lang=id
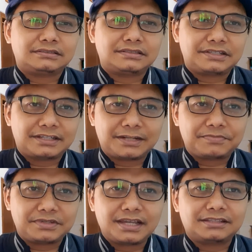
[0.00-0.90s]

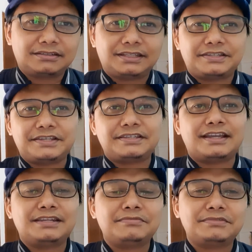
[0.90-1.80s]
skripsi atau
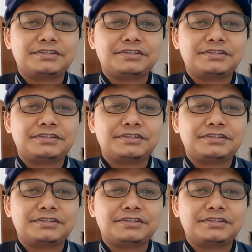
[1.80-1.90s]
tesisnya ini